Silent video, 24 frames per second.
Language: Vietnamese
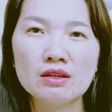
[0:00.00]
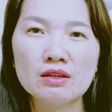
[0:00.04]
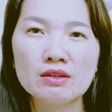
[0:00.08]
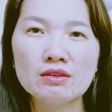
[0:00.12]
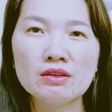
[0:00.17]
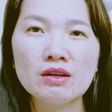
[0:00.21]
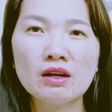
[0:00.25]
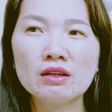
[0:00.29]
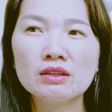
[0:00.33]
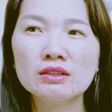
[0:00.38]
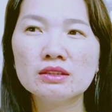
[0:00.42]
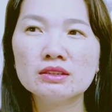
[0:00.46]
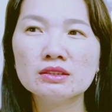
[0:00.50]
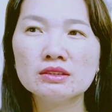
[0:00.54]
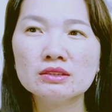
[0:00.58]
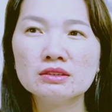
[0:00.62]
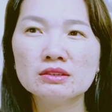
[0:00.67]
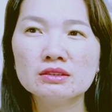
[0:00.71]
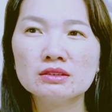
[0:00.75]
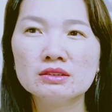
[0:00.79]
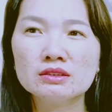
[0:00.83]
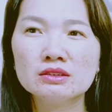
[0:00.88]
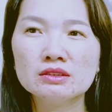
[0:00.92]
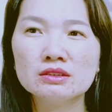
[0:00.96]
nên
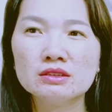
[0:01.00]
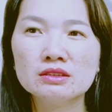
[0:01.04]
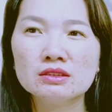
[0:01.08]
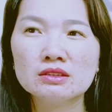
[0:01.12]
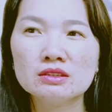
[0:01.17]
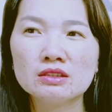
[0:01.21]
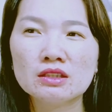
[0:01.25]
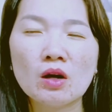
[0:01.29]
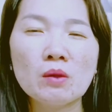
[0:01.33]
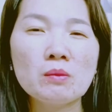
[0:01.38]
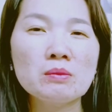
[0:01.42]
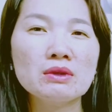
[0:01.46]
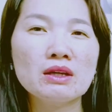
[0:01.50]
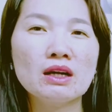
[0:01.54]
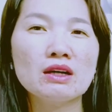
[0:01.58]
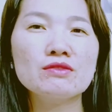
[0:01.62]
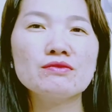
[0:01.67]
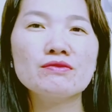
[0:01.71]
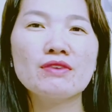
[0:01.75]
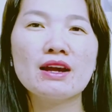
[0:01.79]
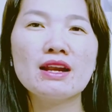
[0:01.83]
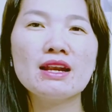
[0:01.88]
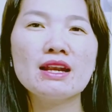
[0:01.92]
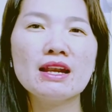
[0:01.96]
không cần
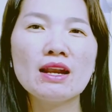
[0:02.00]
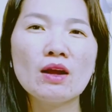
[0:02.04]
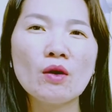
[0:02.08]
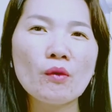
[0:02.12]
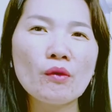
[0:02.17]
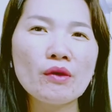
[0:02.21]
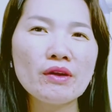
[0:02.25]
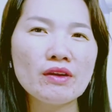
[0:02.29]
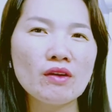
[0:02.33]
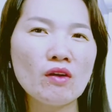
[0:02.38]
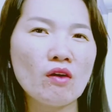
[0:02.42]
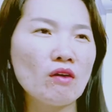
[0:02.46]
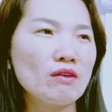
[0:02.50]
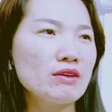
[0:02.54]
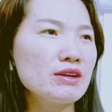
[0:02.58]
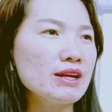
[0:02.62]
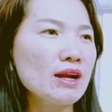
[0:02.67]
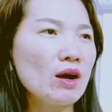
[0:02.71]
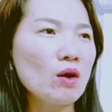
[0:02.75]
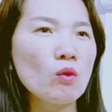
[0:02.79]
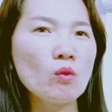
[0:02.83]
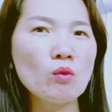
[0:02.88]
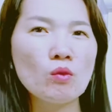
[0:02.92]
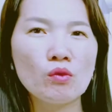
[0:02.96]
phải lôi họ đi
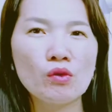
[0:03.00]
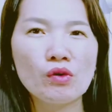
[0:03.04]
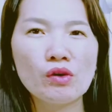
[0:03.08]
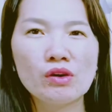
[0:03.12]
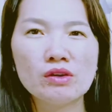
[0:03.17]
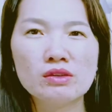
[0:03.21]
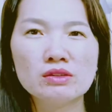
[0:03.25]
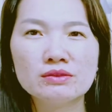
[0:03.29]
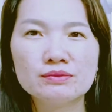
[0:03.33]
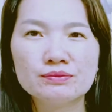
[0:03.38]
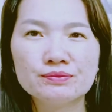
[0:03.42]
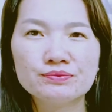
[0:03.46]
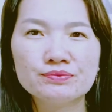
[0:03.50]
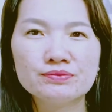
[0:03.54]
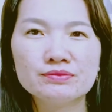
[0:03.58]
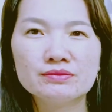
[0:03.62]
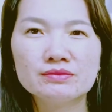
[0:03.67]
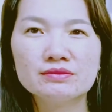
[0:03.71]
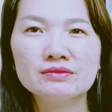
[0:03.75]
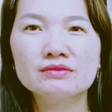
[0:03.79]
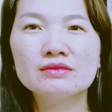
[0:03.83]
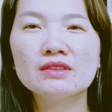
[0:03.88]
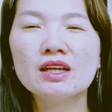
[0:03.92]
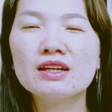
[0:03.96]
đâu
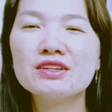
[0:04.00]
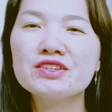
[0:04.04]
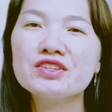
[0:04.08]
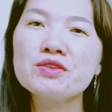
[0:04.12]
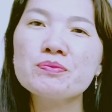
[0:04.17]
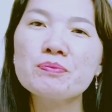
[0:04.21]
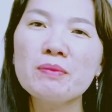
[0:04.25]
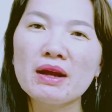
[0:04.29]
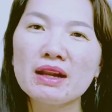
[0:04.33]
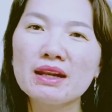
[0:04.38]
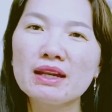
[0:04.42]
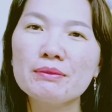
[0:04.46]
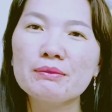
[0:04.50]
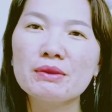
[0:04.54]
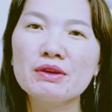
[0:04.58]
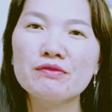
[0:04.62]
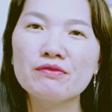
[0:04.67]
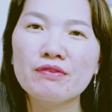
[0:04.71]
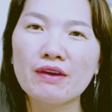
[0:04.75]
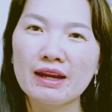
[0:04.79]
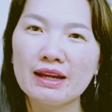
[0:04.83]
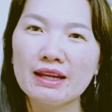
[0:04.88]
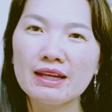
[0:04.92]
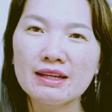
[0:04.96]
nên trước mắt là mình
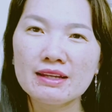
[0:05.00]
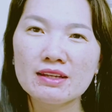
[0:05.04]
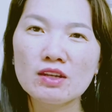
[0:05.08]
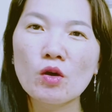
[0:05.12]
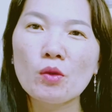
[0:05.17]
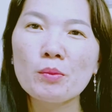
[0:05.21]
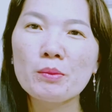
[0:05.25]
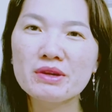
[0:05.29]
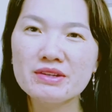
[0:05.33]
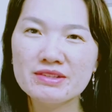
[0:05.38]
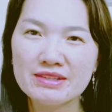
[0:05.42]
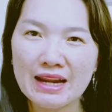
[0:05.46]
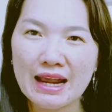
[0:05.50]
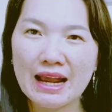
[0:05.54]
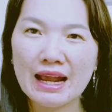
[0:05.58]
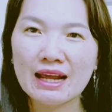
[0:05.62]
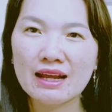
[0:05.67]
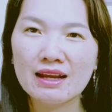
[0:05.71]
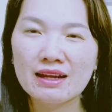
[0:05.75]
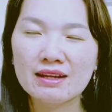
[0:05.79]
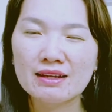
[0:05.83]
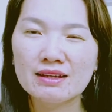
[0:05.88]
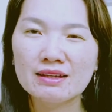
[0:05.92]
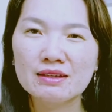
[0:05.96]
phải lôi mình ra
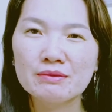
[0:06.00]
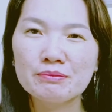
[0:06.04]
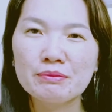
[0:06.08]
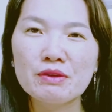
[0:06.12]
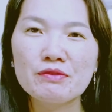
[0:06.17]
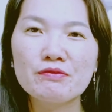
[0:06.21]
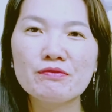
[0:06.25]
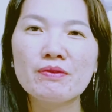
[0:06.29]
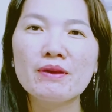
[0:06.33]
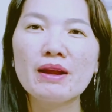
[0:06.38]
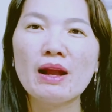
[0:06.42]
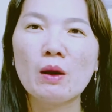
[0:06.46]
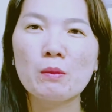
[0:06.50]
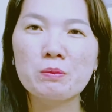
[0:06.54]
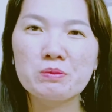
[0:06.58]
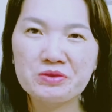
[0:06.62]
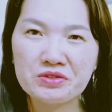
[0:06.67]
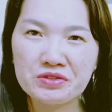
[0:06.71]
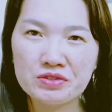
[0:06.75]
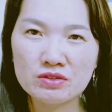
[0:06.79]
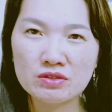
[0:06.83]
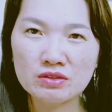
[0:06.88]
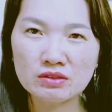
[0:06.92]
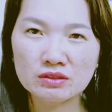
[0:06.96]
mình phải học
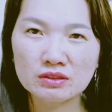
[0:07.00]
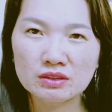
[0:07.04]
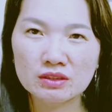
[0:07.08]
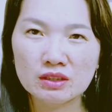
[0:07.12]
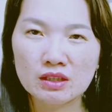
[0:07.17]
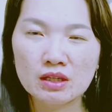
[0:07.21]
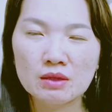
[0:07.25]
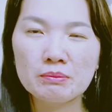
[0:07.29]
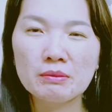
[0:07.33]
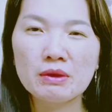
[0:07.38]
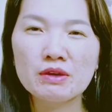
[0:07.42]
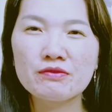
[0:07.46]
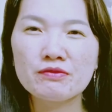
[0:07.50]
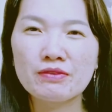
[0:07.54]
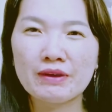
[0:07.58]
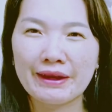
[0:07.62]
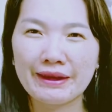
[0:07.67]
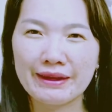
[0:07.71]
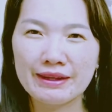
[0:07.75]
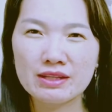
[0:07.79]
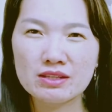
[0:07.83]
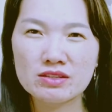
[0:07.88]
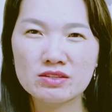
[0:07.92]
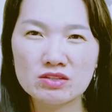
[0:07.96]
trước mình
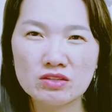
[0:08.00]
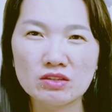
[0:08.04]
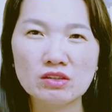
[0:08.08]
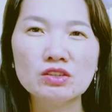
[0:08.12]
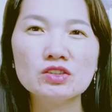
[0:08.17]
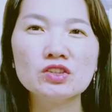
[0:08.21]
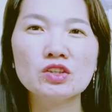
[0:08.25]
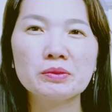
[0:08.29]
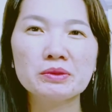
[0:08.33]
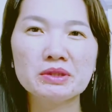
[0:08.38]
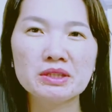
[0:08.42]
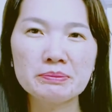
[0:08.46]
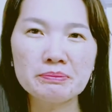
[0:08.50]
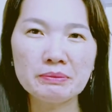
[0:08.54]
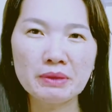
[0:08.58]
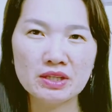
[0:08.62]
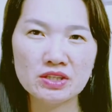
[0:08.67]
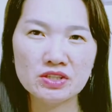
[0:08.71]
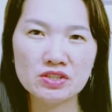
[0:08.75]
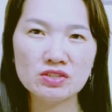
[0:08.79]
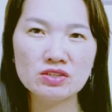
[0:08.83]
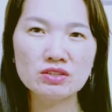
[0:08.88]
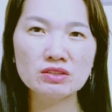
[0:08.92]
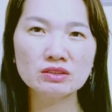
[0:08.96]
phải chữa cho chính mình
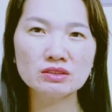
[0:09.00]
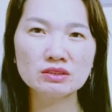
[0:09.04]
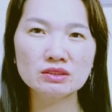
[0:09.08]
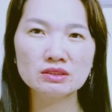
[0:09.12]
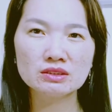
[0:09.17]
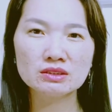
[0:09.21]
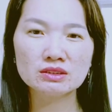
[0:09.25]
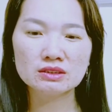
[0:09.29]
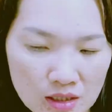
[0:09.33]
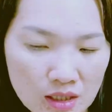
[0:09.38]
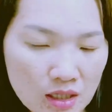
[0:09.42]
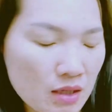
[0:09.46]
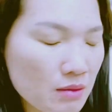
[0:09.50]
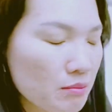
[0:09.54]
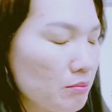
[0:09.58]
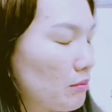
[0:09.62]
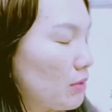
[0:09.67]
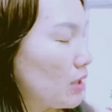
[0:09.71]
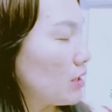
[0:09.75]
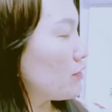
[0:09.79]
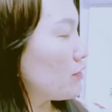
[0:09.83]
trước mình